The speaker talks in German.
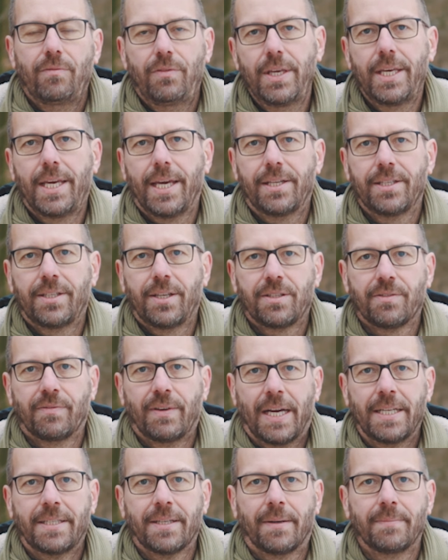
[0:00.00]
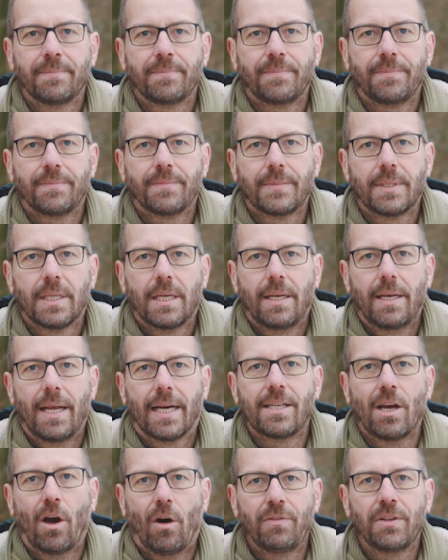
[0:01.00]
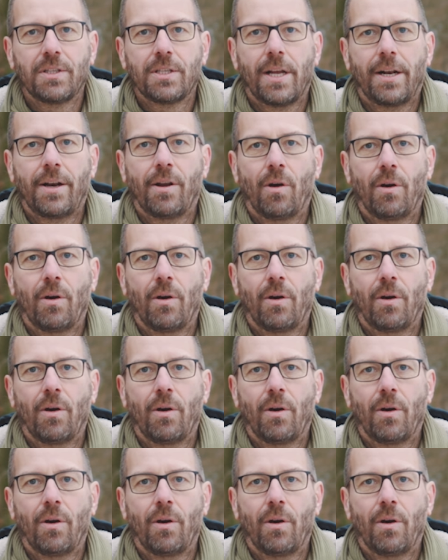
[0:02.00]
Wie geht es jetzt weiter? Nach der offiziellen